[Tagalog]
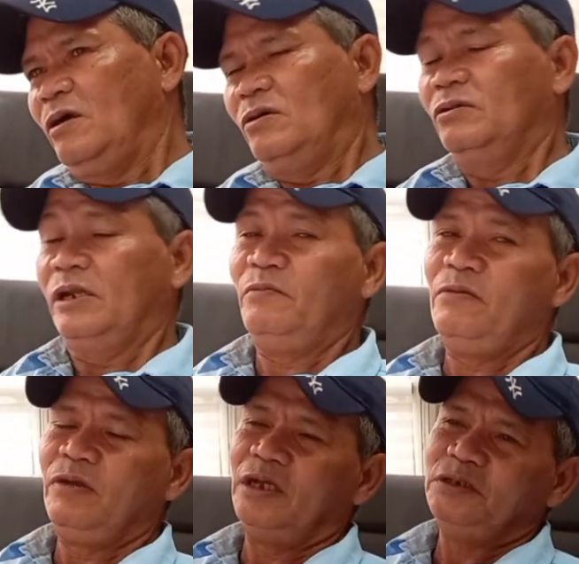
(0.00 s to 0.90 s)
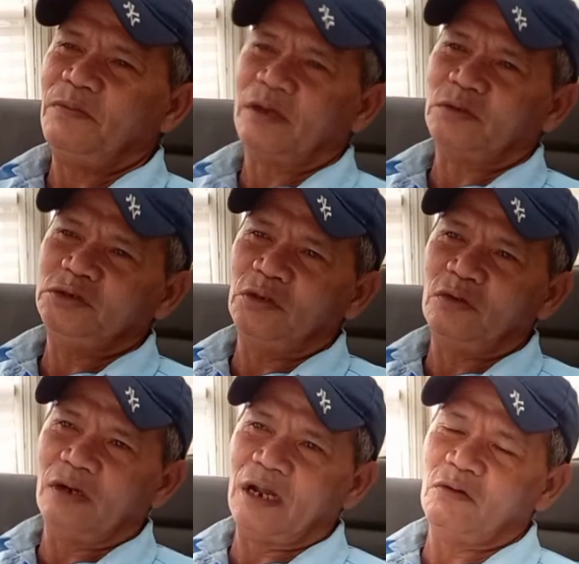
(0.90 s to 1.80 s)
Oo, namimigay si Marcos
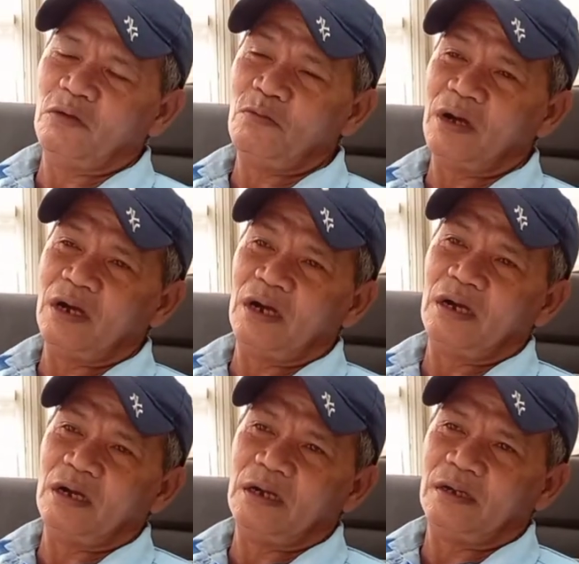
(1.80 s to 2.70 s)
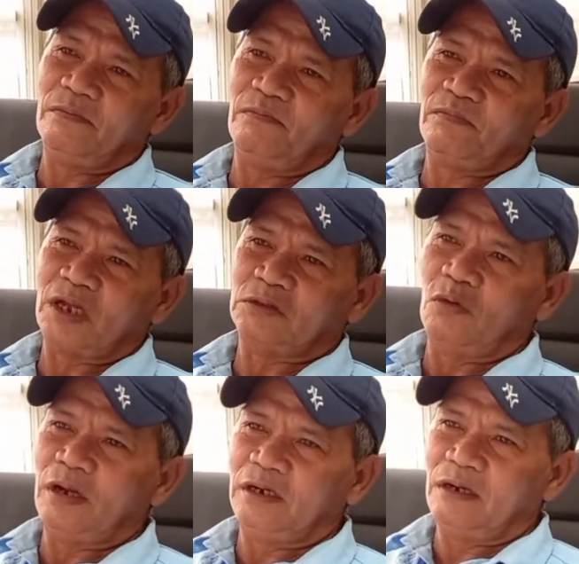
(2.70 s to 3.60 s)
noon lalo yung mga
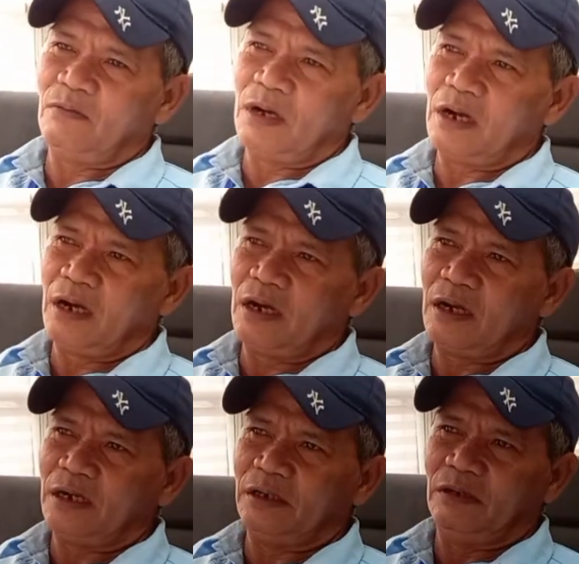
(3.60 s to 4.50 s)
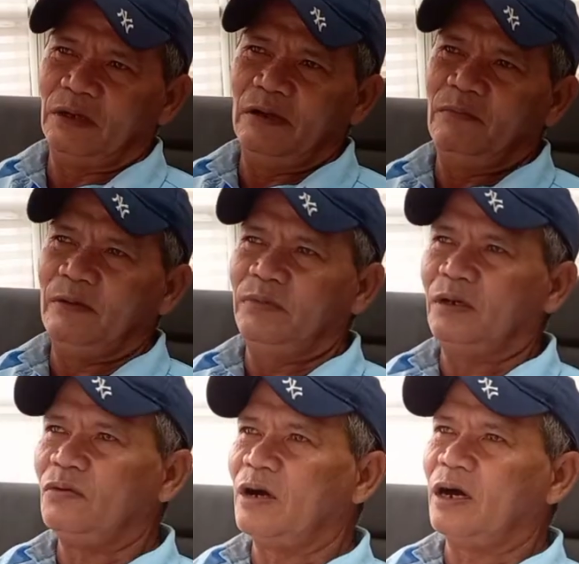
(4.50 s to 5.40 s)
Katulad ng mga liblib
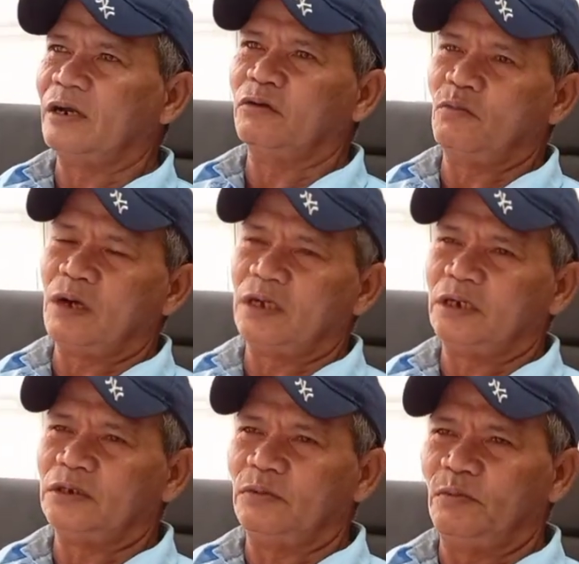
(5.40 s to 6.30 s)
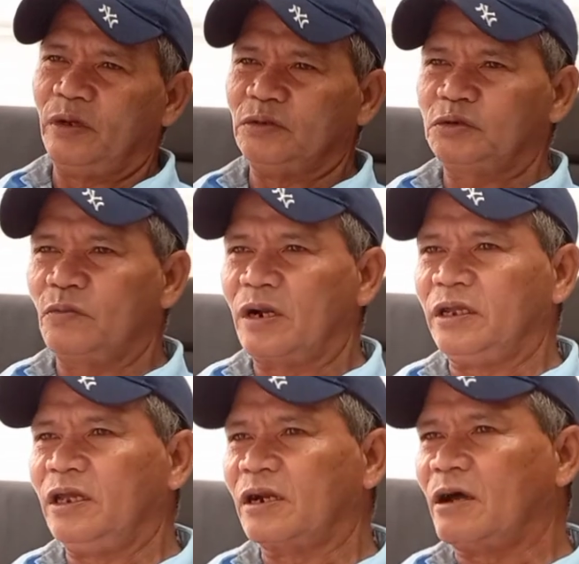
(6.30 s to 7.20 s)
na lugar, yung mga sobrang
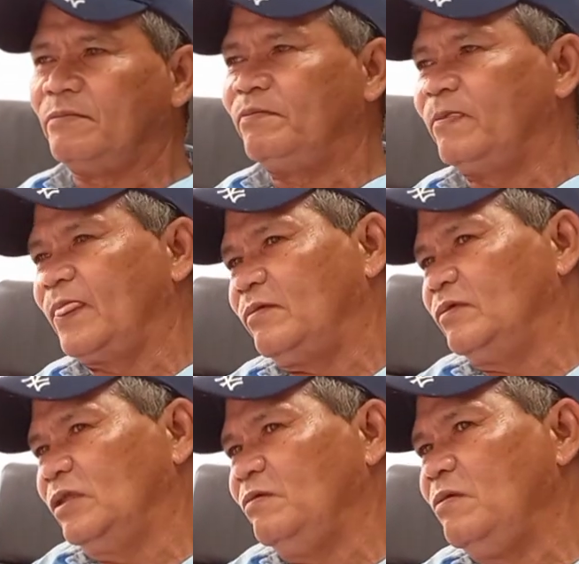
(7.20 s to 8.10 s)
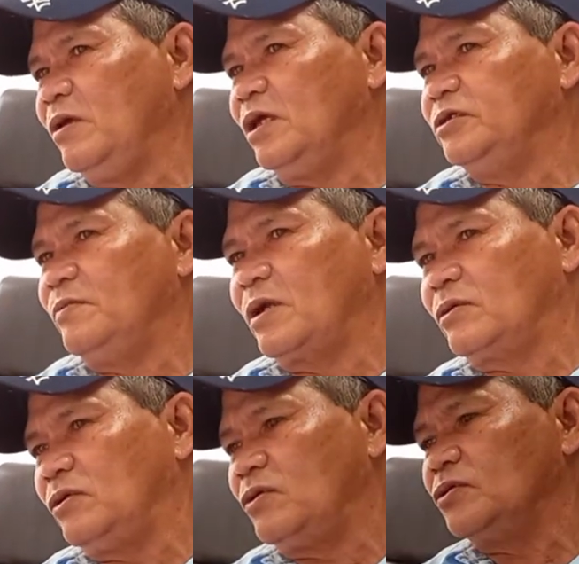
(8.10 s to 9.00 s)
hirap, namimigay si
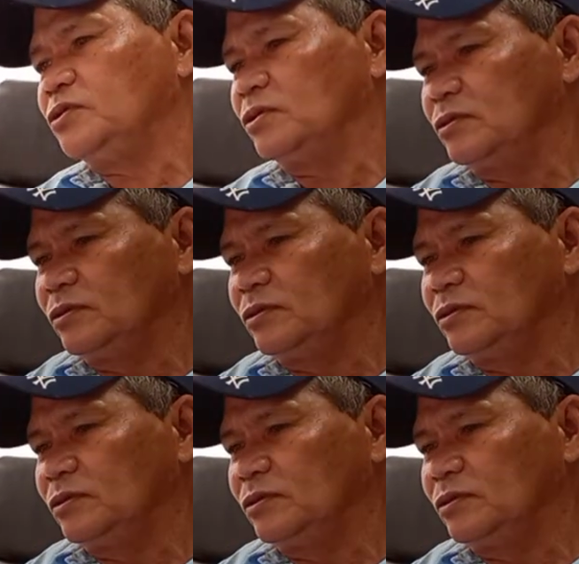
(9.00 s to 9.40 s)
Marcos.